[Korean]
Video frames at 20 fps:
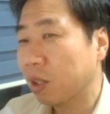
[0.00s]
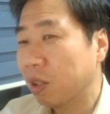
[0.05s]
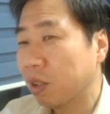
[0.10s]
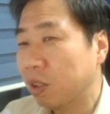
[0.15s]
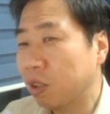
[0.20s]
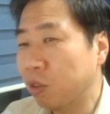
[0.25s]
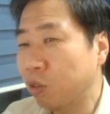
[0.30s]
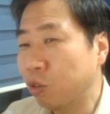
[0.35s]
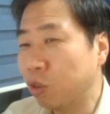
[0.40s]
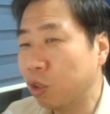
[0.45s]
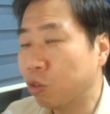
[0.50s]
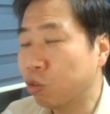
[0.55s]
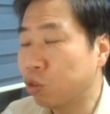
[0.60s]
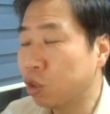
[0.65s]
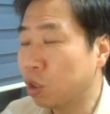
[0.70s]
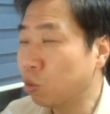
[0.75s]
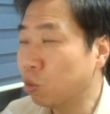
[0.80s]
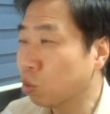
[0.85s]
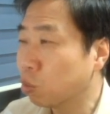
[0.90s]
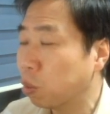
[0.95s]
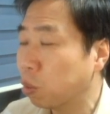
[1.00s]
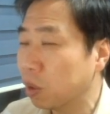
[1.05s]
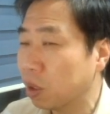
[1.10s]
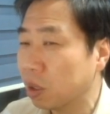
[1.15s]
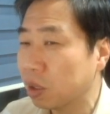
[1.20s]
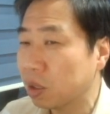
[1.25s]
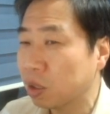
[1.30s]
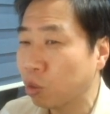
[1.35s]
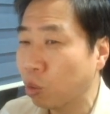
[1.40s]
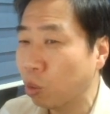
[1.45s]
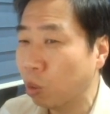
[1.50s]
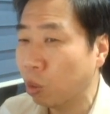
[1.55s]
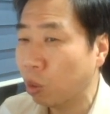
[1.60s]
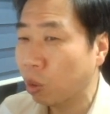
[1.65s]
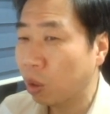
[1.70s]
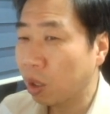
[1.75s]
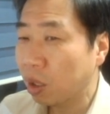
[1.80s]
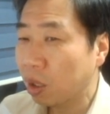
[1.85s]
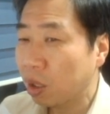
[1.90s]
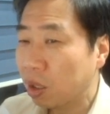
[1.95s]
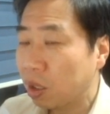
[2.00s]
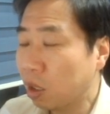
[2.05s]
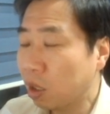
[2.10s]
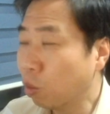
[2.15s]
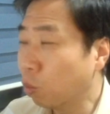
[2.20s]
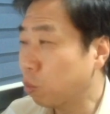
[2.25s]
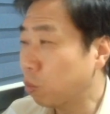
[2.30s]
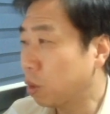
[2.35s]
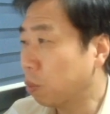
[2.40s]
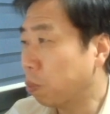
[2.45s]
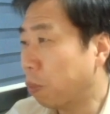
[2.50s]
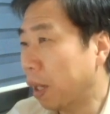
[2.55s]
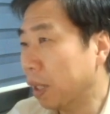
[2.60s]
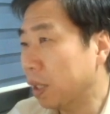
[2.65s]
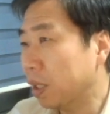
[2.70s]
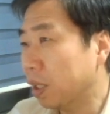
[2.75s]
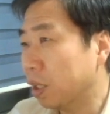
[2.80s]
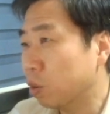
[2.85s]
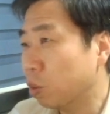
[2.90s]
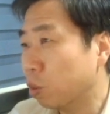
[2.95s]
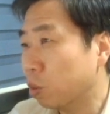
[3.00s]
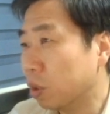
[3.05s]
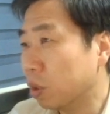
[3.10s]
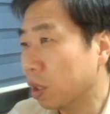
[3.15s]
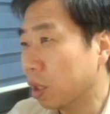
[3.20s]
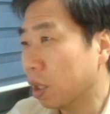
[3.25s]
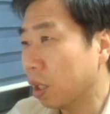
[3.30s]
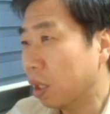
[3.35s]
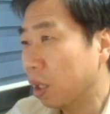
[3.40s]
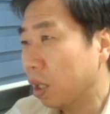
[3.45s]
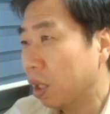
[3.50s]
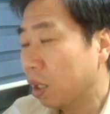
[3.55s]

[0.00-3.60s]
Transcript: 승률이 96%고 7집 반이나 좋으니까.